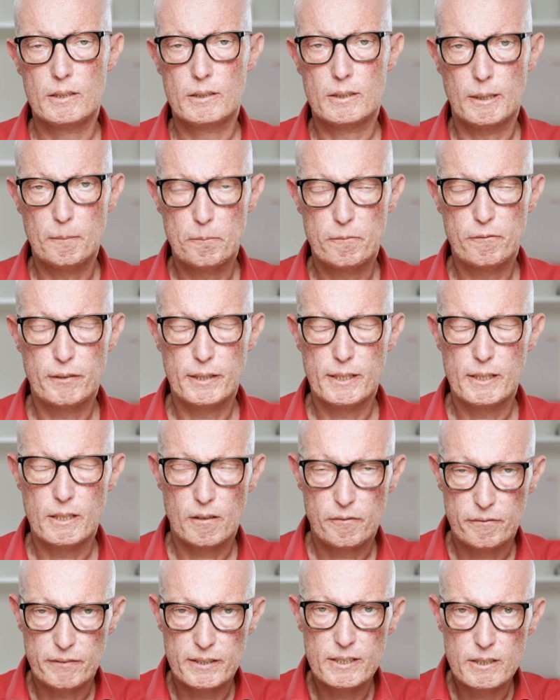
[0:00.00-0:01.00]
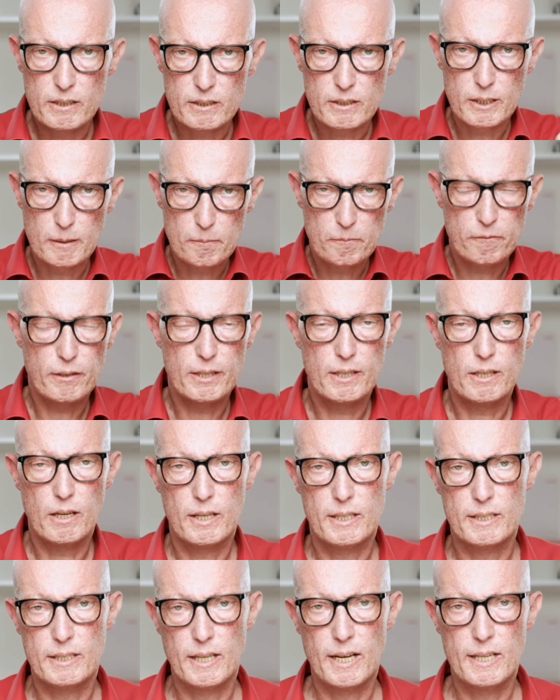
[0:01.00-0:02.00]
Tippfehler, viele Tippfehler
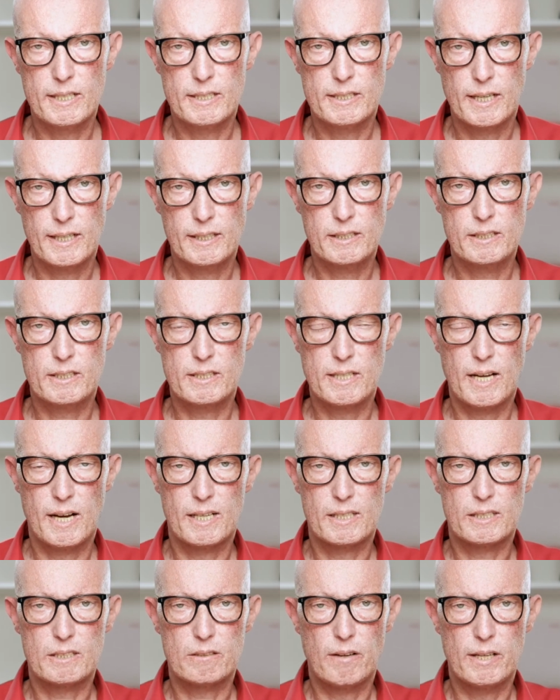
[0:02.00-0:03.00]
in deinen Texten hast,